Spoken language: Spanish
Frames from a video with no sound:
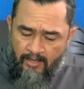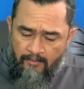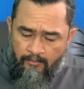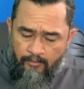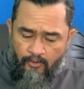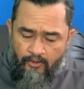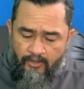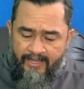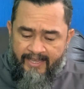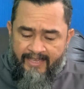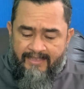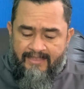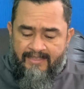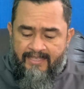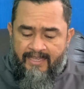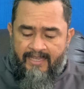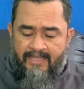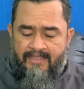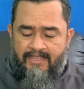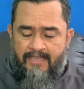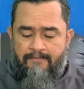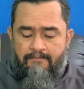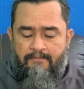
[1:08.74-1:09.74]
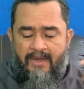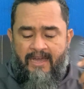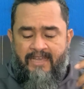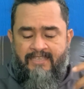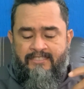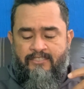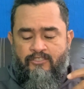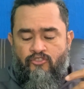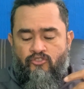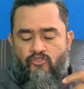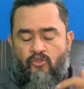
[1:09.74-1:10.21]
porque entiende,
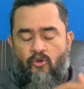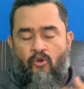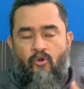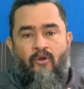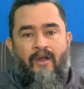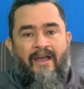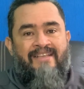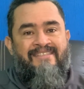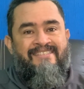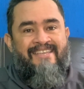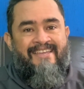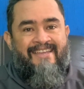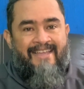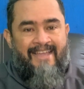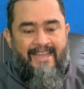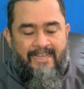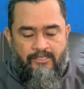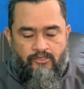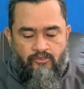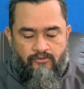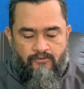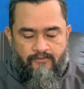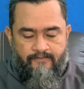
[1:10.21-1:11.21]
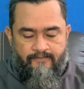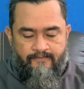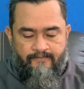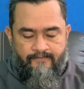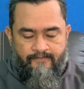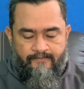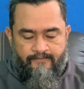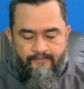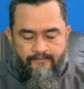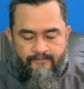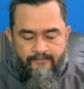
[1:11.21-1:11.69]
mas no hace caso.
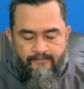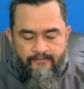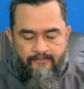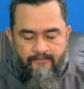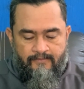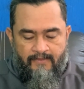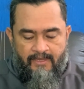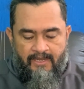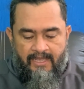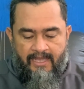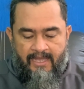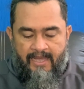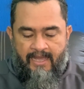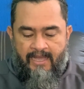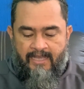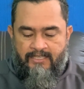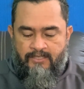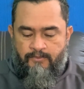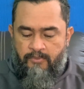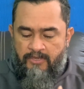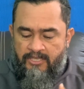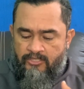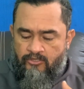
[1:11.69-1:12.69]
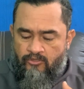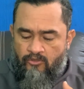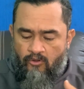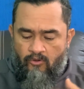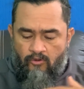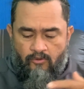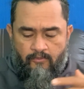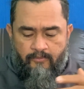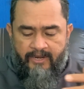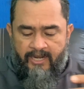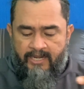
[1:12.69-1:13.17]
¿Has visto
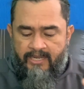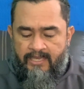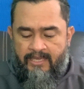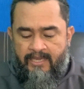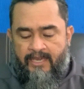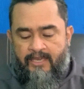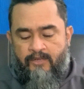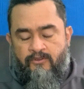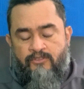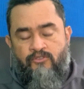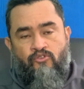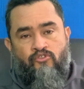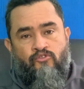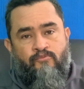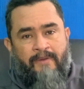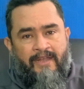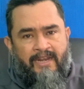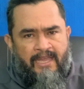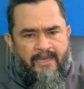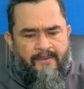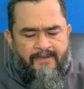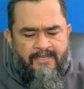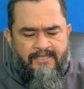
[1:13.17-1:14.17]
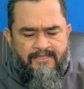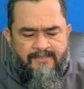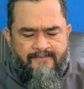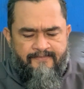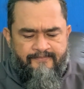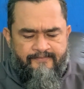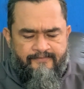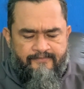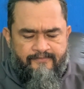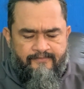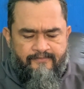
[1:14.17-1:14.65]
hombre ligero en sus
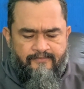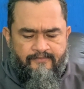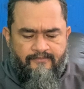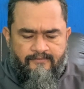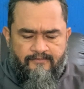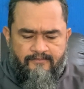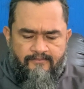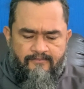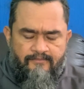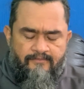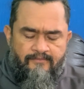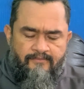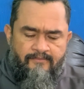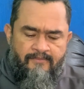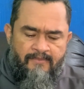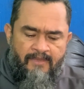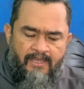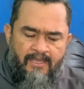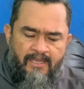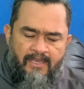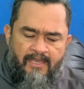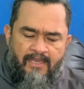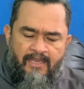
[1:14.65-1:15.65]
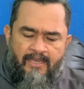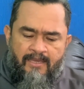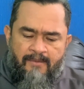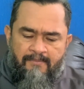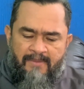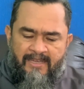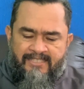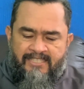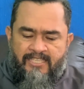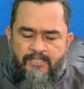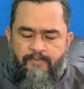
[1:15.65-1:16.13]
palabras?
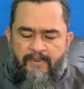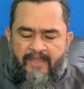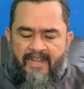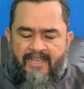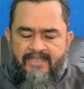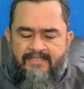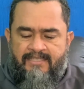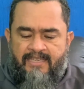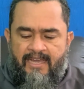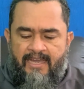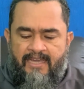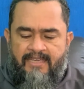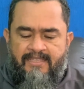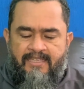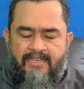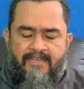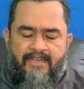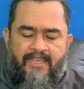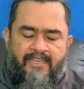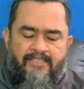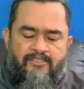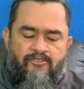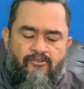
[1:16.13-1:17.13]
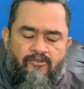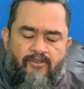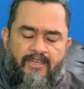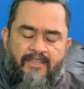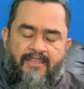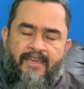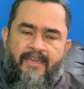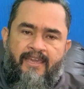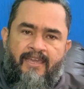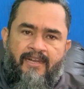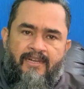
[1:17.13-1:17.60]
Más esperanza hay del necio
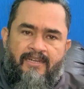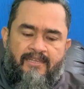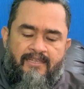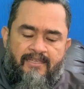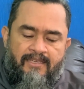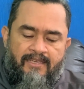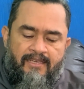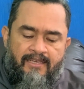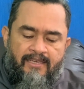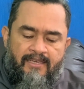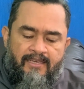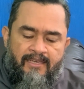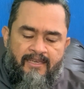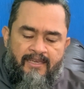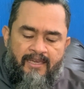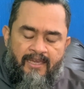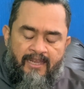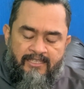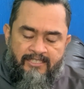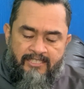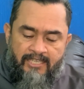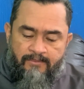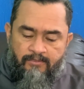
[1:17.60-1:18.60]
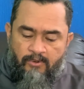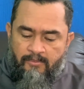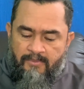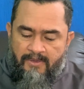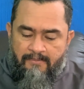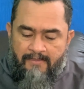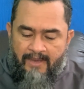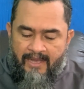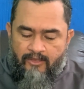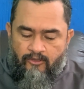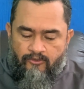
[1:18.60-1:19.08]
que de él. El siervo
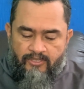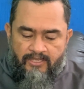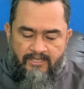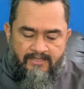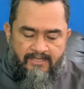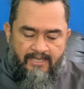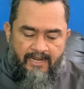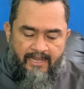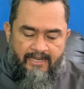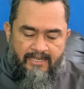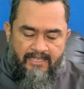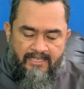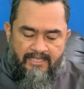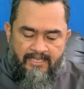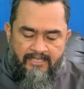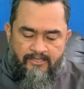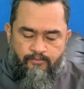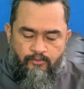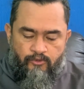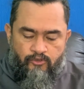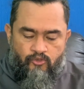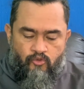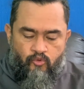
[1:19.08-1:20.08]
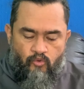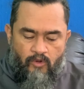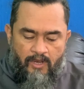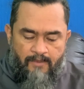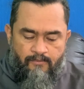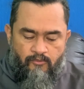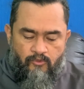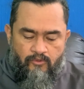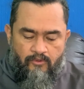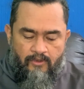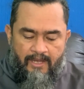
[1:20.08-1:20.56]
mimado desde la niñez por su
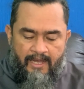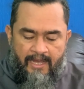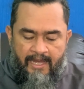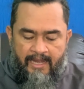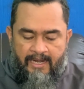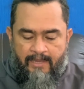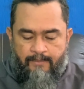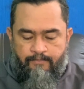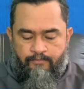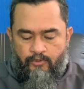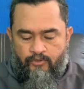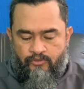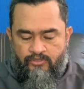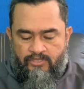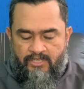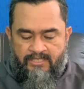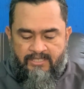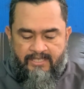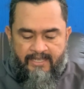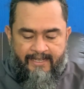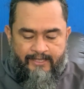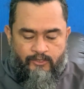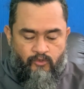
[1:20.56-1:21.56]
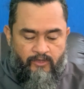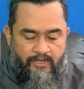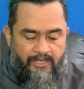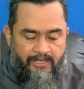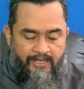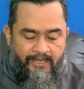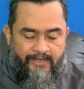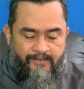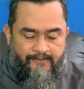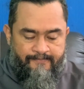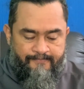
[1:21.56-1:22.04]
amo, a la postre será su
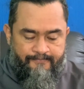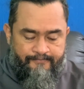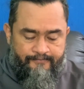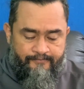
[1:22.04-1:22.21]
heredero.